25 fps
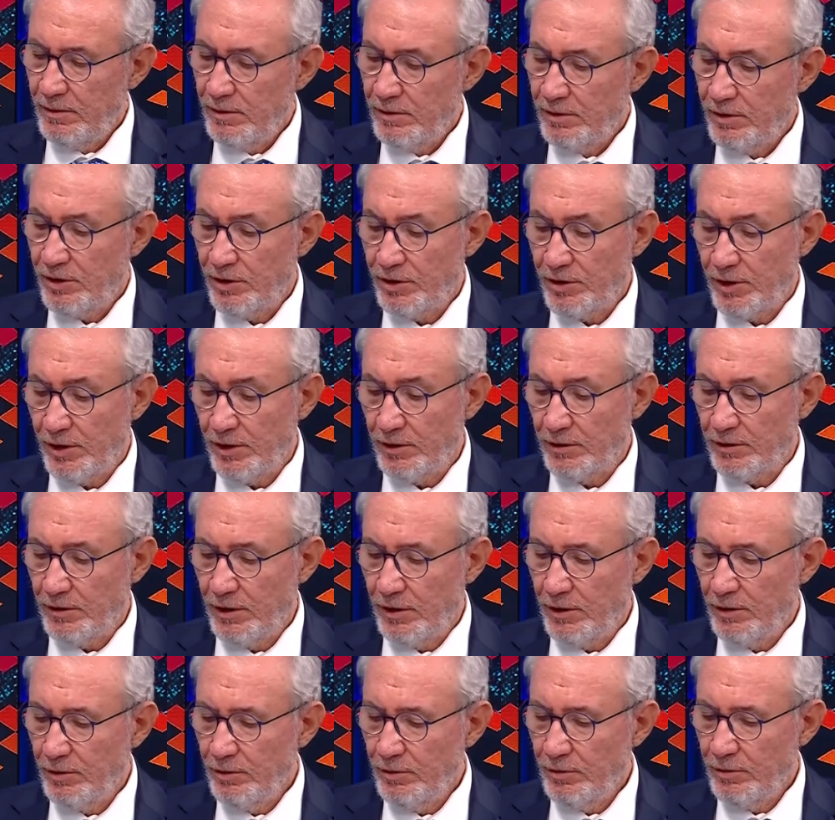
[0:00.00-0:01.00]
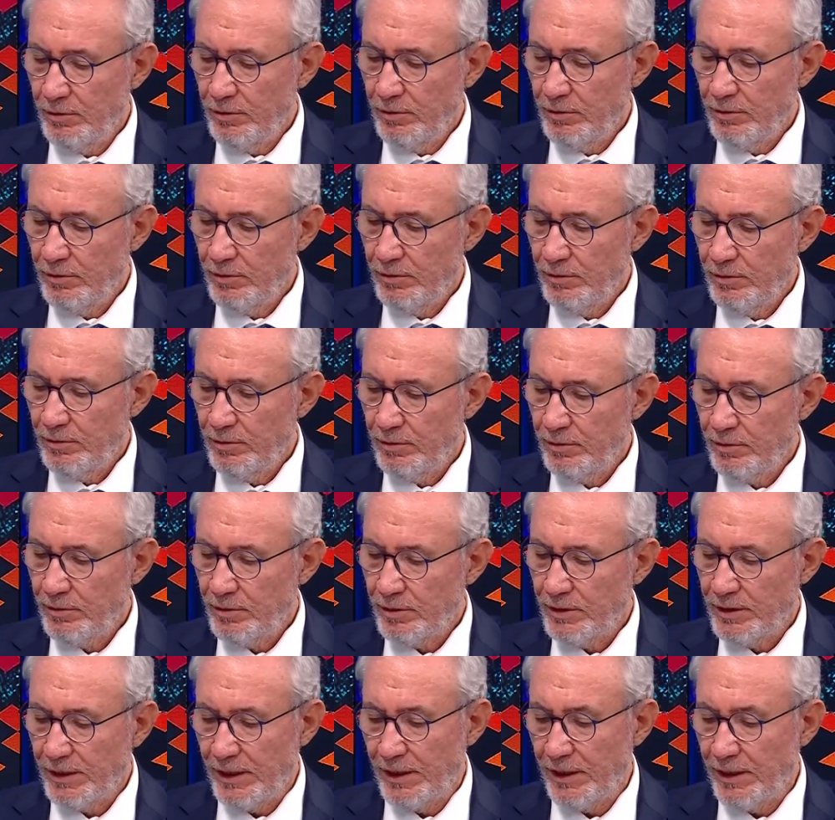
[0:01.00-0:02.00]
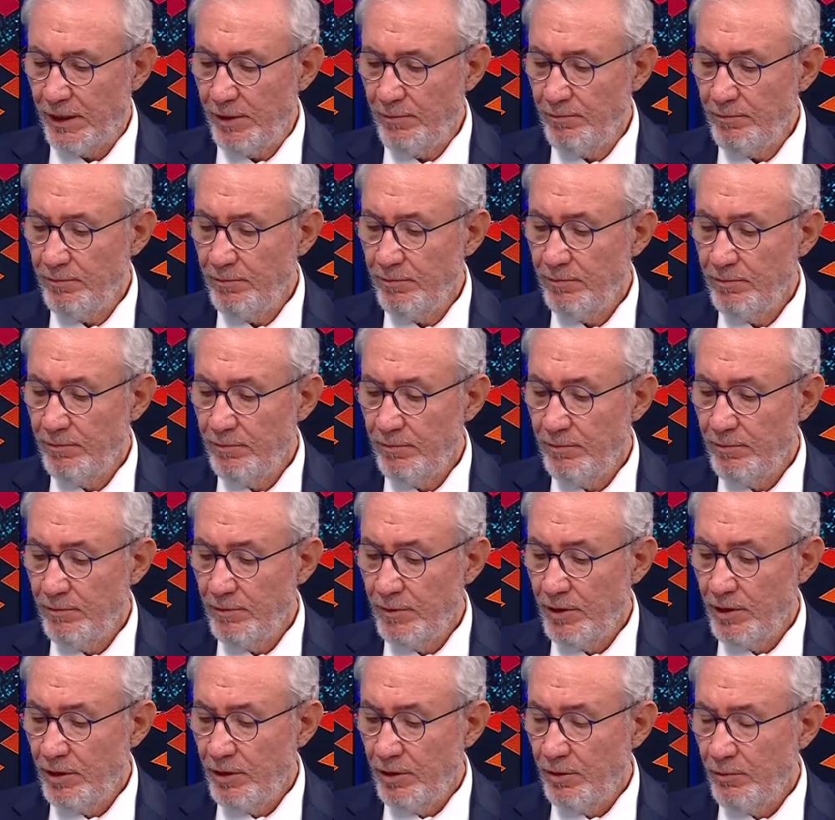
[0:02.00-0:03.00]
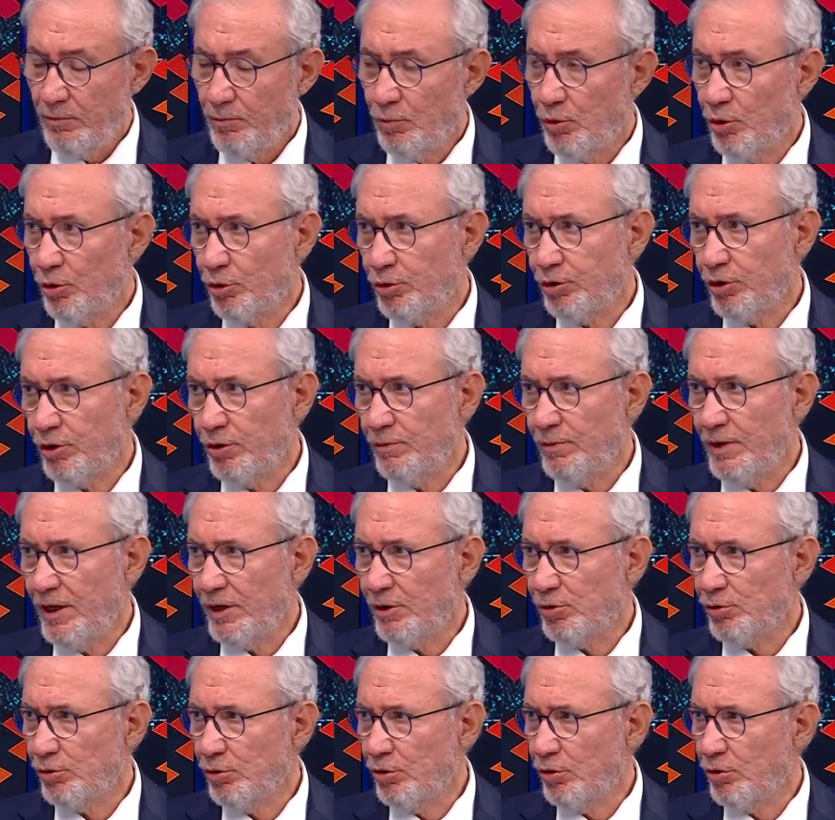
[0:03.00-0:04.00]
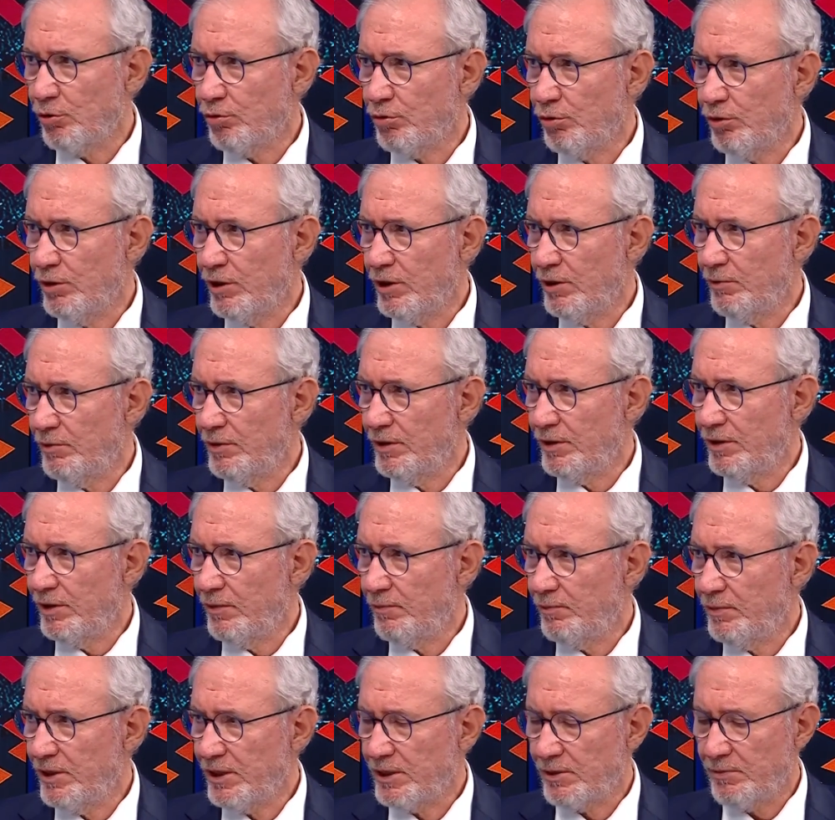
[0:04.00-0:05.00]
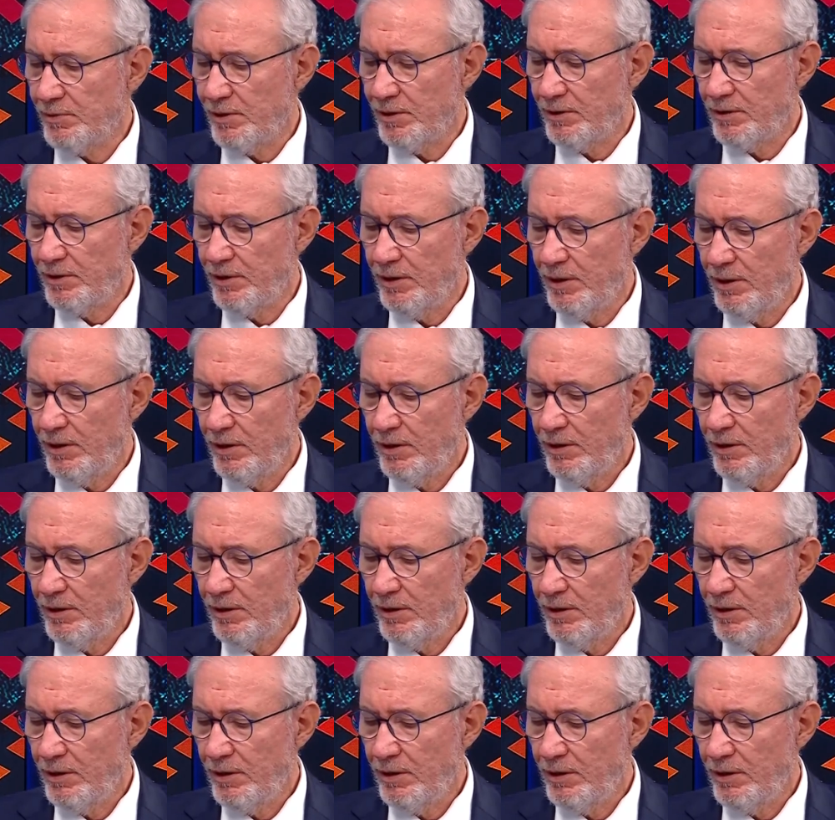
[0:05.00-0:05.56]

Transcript: Çiçel Dao, Kerem, Morutan'ı belki sonra kullanabilir deplasman diye.